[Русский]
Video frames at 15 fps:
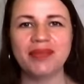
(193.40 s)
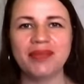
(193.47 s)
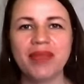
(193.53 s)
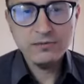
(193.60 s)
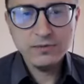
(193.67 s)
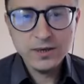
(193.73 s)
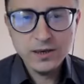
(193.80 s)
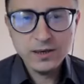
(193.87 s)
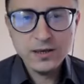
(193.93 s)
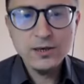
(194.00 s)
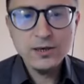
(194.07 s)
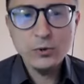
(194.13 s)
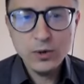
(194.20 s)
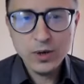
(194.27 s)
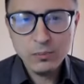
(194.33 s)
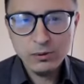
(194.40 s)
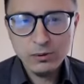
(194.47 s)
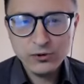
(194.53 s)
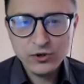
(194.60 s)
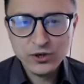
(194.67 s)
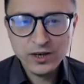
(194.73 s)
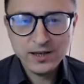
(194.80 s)
сегодня вы и Юля,
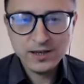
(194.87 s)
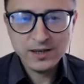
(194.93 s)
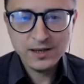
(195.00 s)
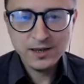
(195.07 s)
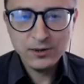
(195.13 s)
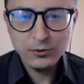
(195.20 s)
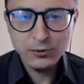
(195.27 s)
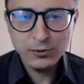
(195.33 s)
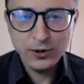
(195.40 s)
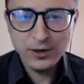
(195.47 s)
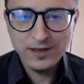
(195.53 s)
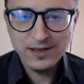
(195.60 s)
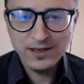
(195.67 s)
получается, за Юлю,